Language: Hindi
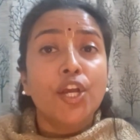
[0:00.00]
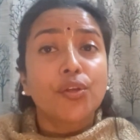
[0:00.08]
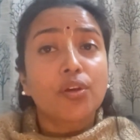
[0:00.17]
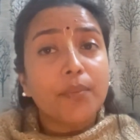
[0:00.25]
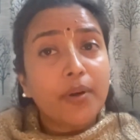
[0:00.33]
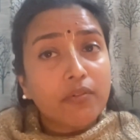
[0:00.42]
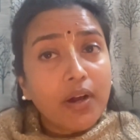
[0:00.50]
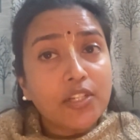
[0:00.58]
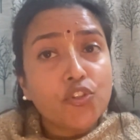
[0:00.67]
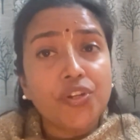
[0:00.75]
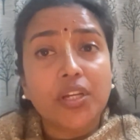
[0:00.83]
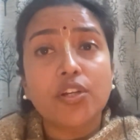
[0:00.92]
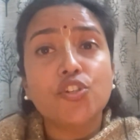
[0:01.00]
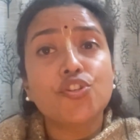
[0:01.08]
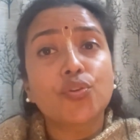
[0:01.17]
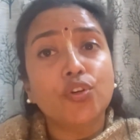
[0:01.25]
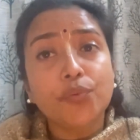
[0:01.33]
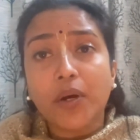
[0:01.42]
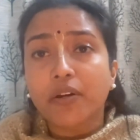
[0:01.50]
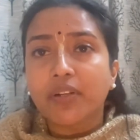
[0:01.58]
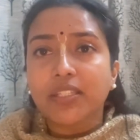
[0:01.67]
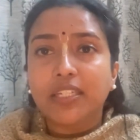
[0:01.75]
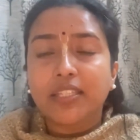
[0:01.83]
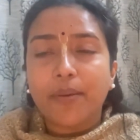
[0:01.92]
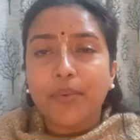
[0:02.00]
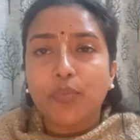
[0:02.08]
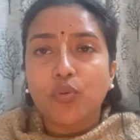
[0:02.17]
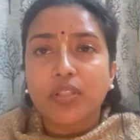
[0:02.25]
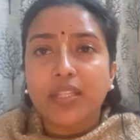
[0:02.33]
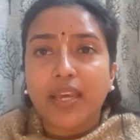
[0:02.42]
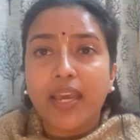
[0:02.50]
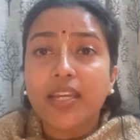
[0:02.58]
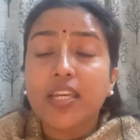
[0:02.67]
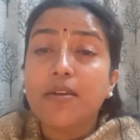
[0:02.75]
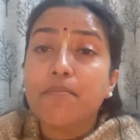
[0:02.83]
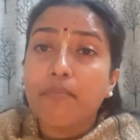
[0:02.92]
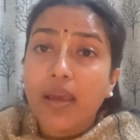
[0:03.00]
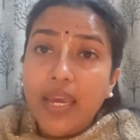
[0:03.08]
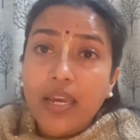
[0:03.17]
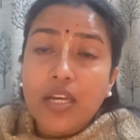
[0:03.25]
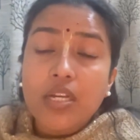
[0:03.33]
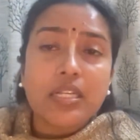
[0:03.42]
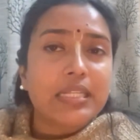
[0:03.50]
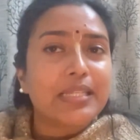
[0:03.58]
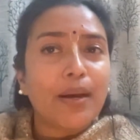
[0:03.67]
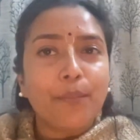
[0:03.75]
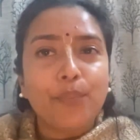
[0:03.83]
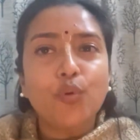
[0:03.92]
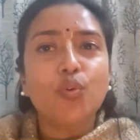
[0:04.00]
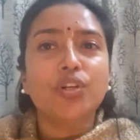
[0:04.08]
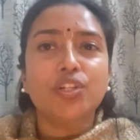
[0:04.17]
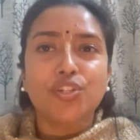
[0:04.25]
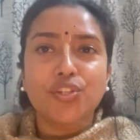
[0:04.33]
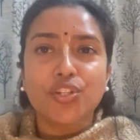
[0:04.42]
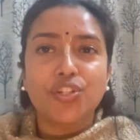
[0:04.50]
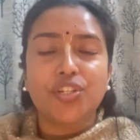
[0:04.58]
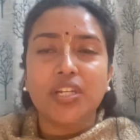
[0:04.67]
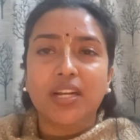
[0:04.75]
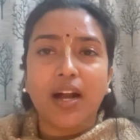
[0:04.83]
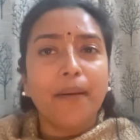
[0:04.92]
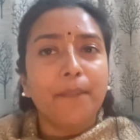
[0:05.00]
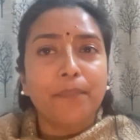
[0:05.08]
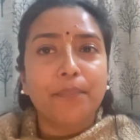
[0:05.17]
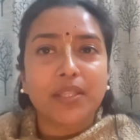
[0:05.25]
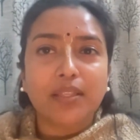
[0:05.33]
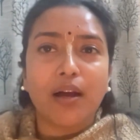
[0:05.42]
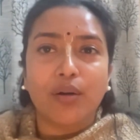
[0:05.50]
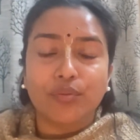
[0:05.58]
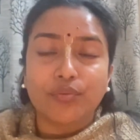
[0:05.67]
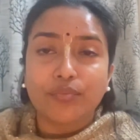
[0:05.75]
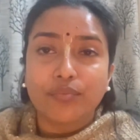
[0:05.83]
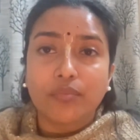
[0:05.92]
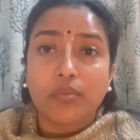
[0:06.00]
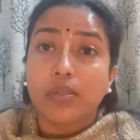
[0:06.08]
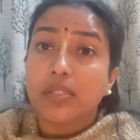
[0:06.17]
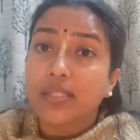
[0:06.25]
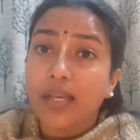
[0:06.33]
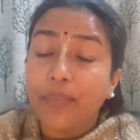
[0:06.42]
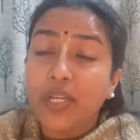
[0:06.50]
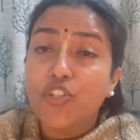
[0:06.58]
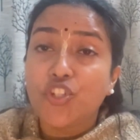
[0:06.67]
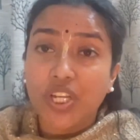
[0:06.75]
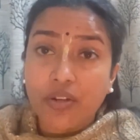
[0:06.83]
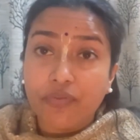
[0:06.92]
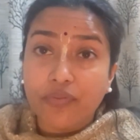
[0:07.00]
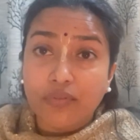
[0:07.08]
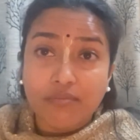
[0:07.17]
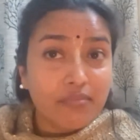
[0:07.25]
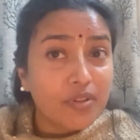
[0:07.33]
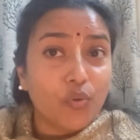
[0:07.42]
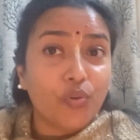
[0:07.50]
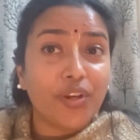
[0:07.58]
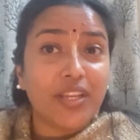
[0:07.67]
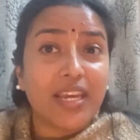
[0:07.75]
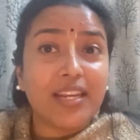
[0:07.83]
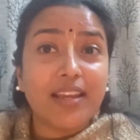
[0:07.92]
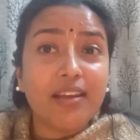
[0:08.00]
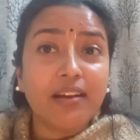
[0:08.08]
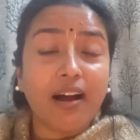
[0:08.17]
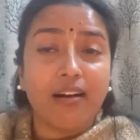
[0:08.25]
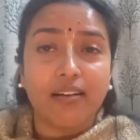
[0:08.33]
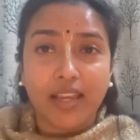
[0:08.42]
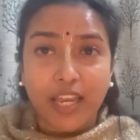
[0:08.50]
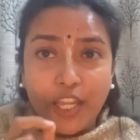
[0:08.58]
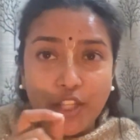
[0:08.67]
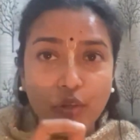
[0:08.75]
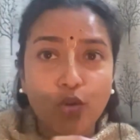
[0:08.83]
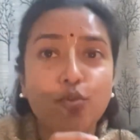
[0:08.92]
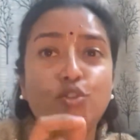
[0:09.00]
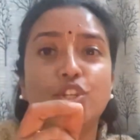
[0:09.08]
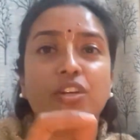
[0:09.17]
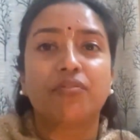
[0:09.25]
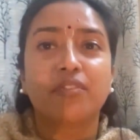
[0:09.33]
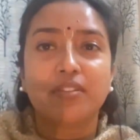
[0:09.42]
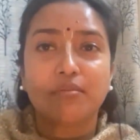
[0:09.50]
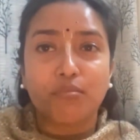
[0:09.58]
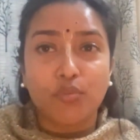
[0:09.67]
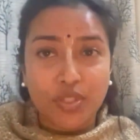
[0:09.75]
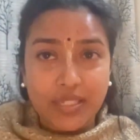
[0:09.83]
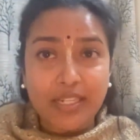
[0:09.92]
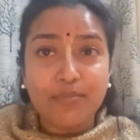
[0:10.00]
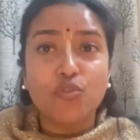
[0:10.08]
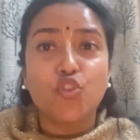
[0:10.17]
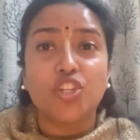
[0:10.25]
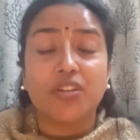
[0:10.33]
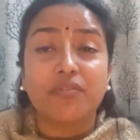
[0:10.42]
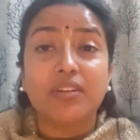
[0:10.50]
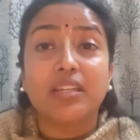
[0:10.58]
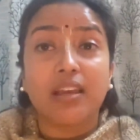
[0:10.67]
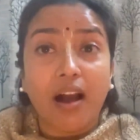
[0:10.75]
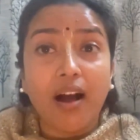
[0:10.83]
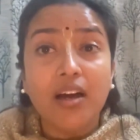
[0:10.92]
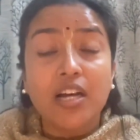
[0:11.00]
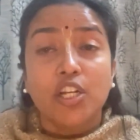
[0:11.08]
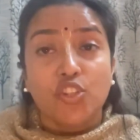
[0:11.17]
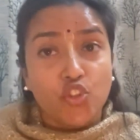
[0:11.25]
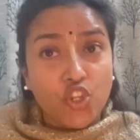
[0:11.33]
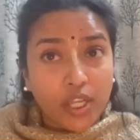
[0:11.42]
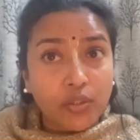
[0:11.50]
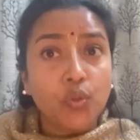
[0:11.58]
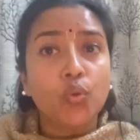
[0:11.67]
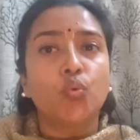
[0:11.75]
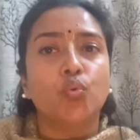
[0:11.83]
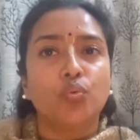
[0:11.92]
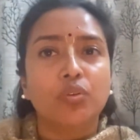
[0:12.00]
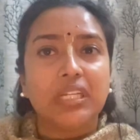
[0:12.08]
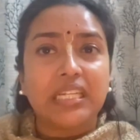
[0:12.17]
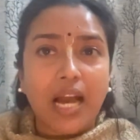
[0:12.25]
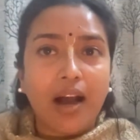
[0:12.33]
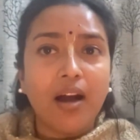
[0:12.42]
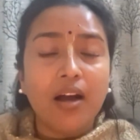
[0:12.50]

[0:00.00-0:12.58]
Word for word: क्योंकि भगवान श्री कृष्ण खुद भगवद गीता में बोलते हैं कि मैं संपूर्ण सृष्टि का पिता हूं सभी जीव उन्होंने ये नहीं कहा हिंदू जीव मुस्लिम जीव या जंतु या